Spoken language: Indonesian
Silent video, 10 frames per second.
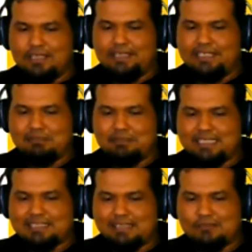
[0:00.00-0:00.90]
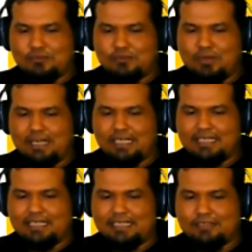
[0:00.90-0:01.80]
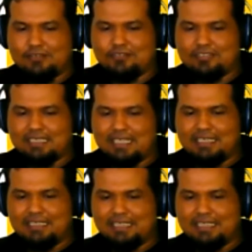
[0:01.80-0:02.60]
6Y1 kuadrat ini konstan,